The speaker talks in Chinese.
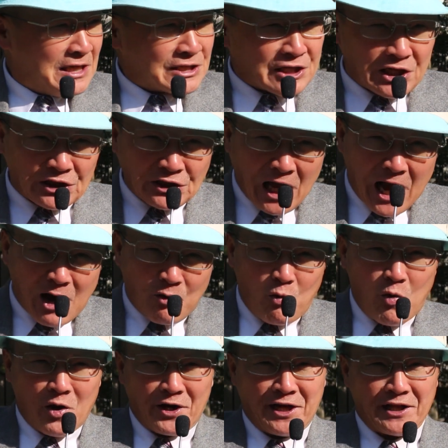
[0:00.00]
这个大
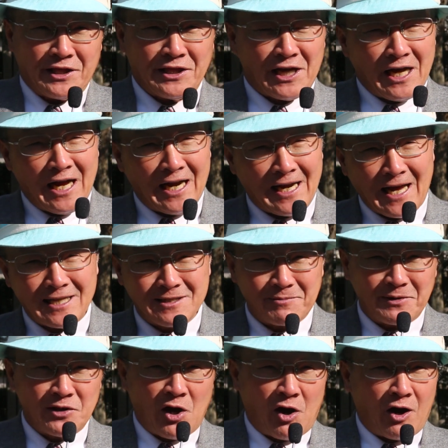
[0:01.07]
过年的来这
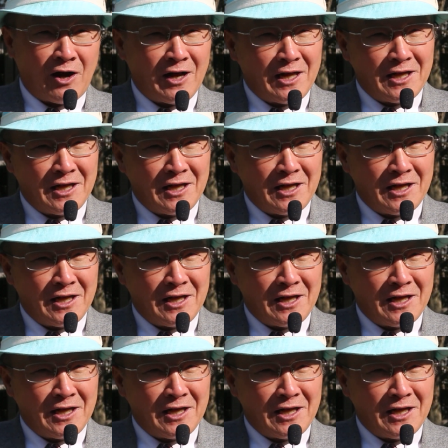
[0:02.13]
边哦，